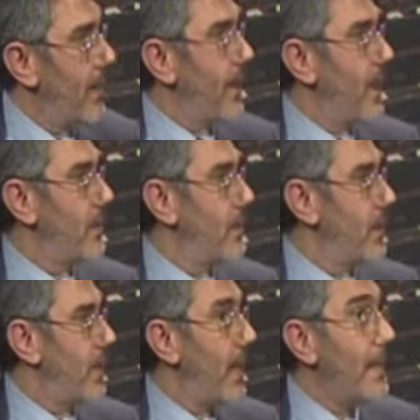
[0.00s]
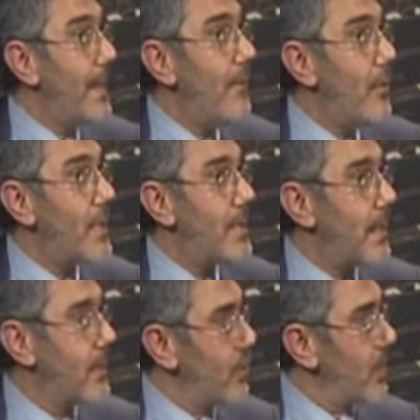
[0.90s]
nella società, devono
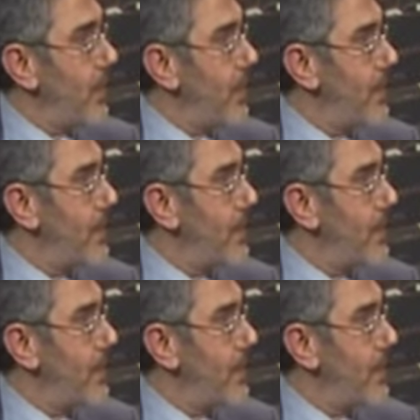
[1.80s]
essere assolutamente